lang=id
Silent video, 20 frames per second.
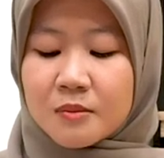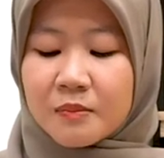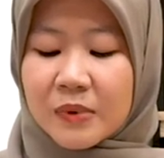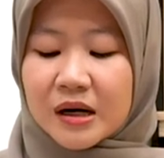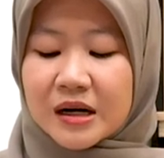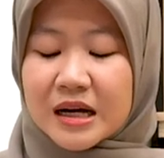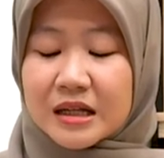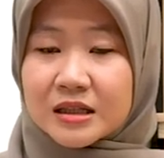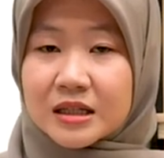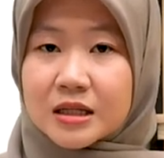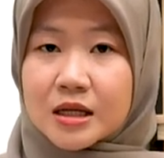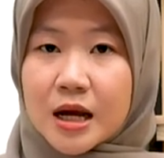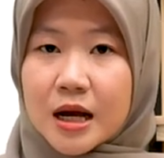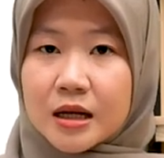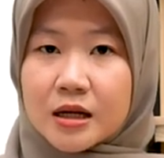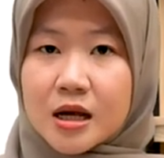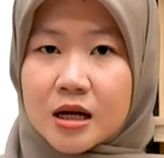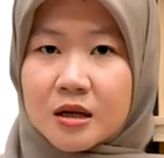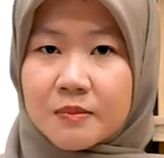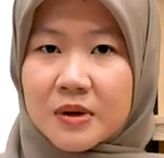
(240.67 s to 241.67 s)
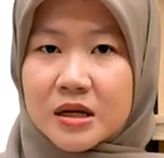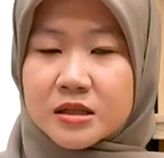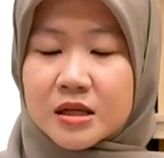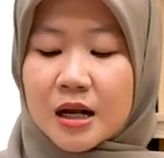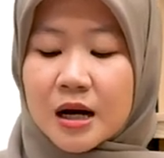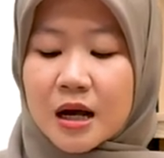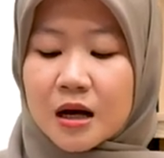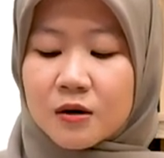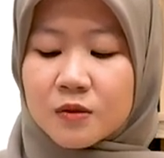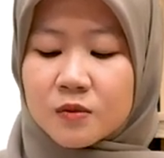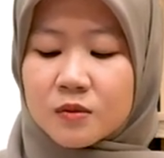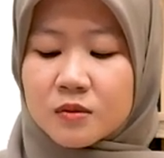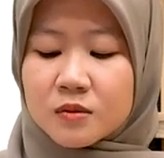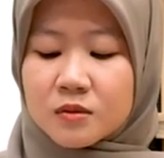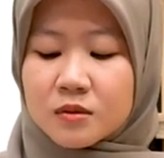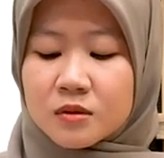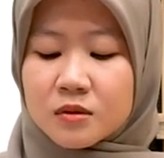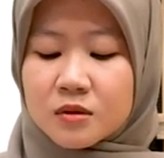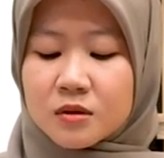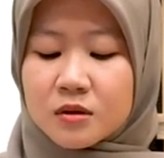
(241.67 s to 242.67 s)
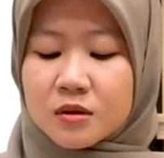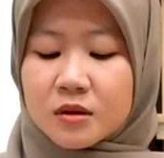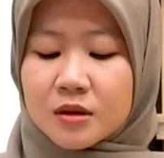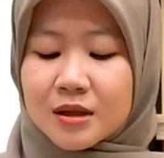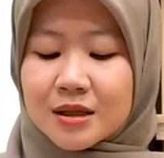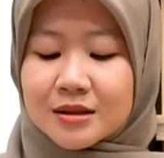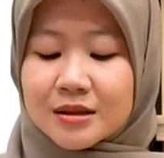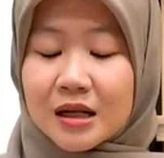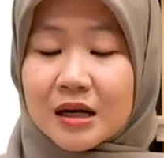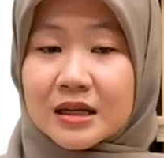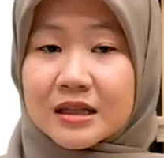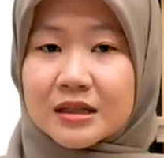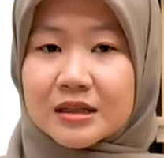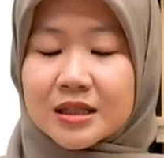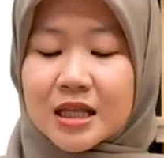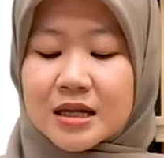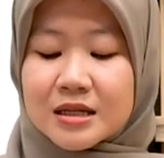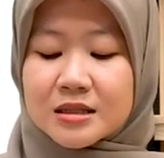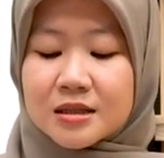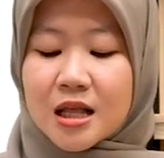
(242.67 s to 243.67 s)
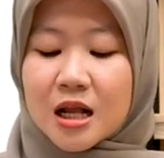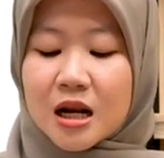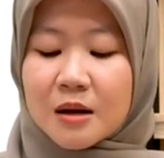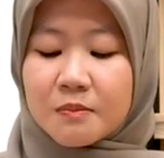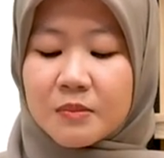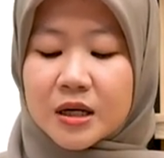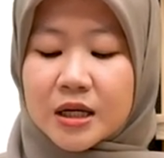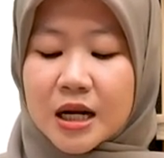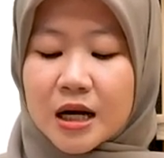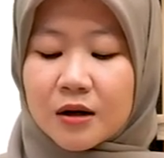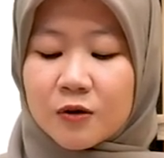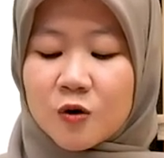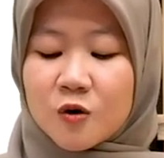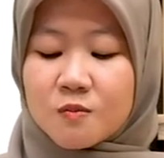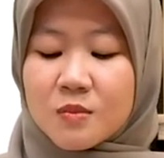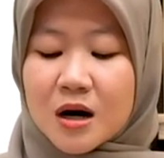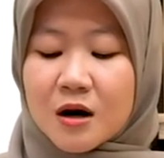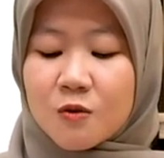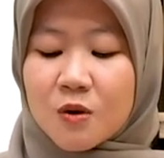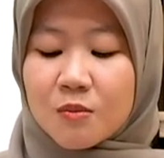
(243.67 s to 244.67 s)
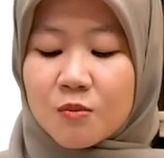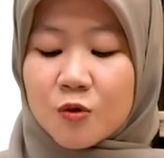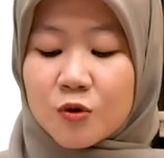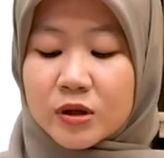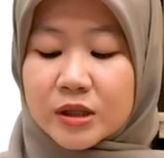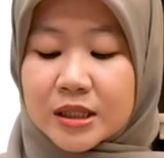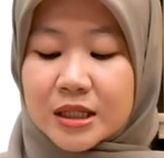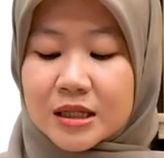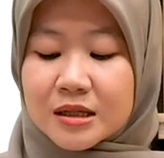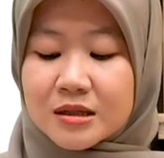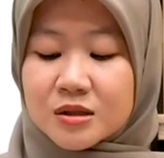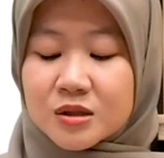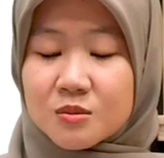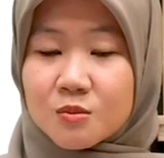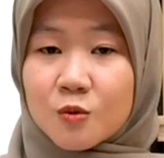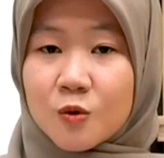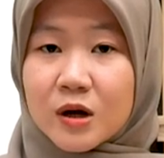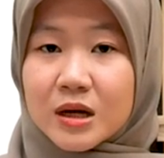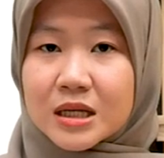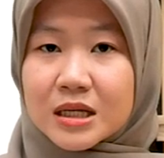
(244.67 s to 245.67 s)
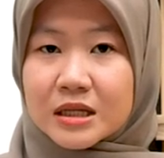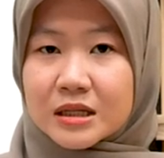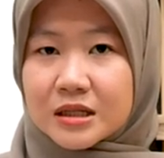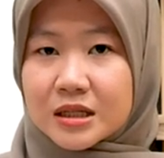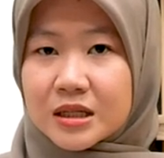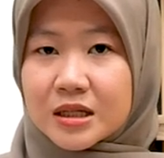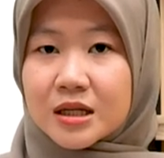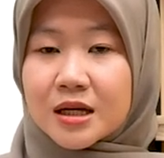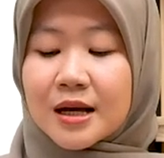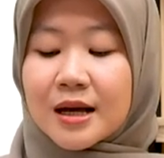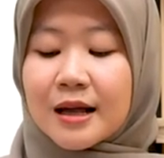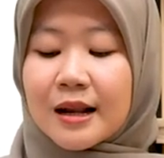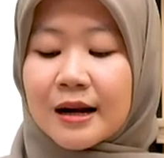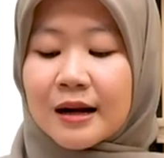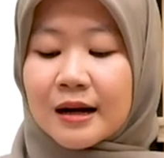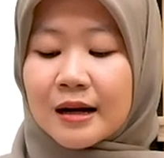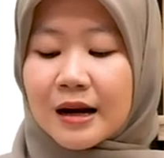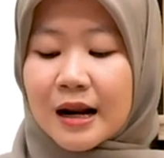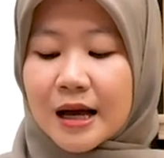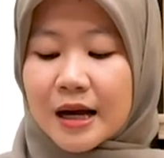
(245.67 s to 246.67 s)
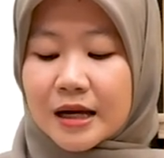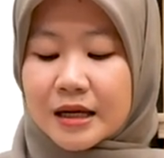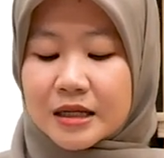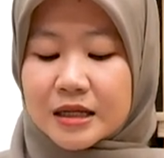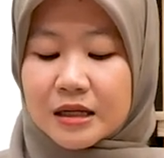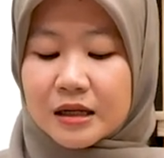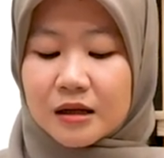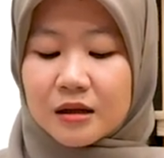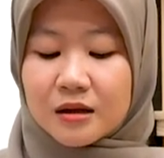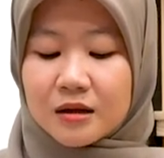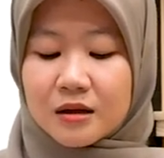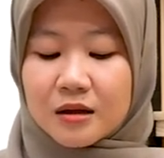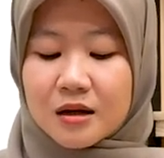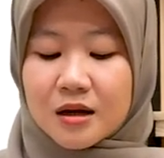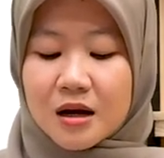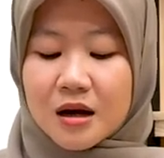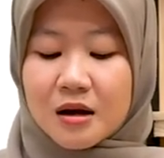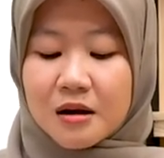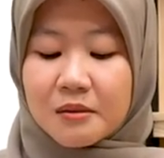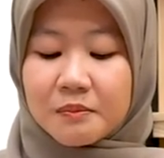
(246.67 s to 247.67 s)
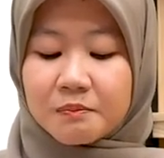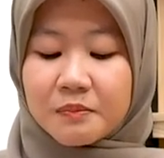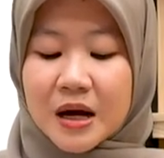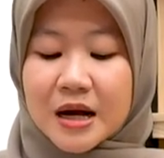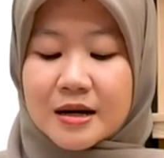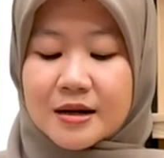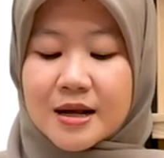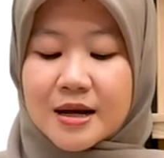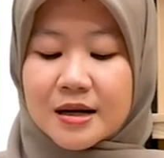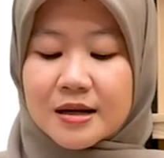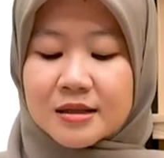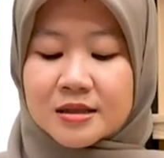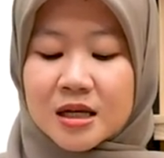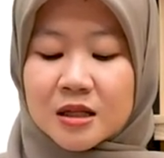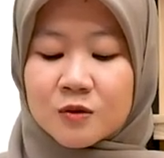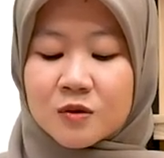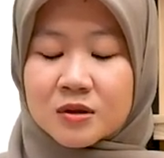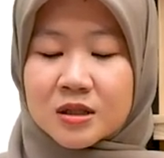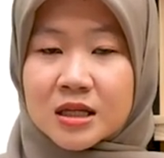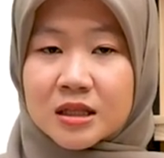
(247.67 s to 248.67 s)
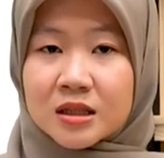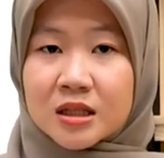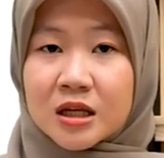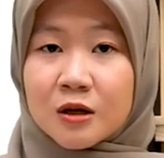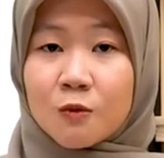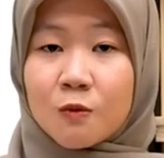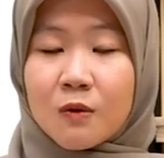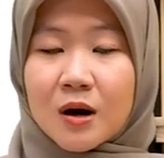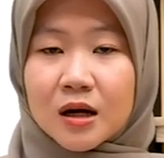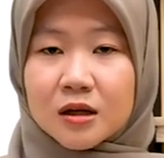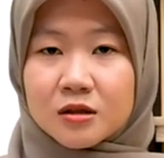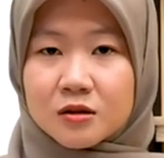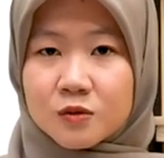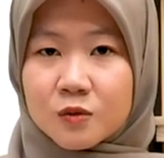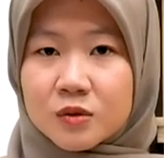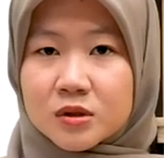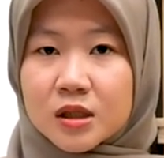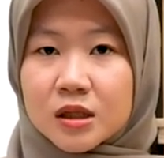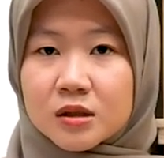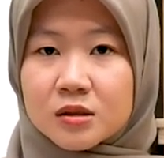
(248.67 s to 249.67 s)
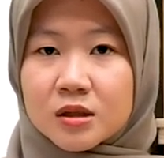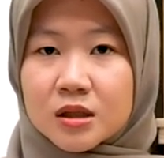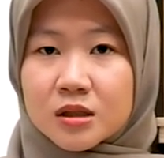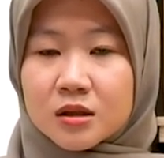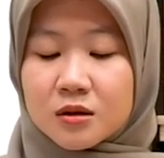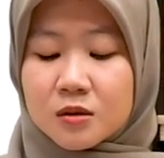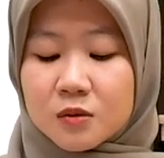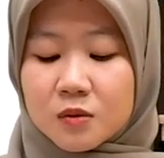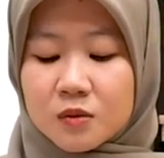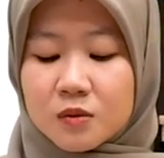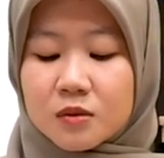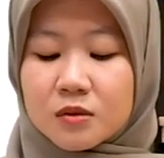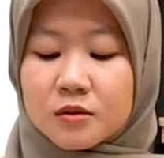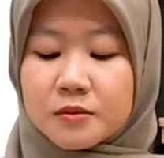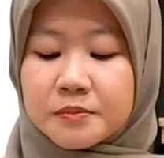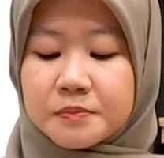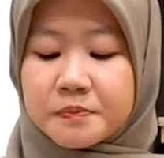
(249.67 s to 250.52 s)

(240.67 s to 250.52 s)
pernah tidak ada di masa lalu? terlintas dalam benakku bahwa mungkin semua ini lahir pada satu titik waktu tertentu.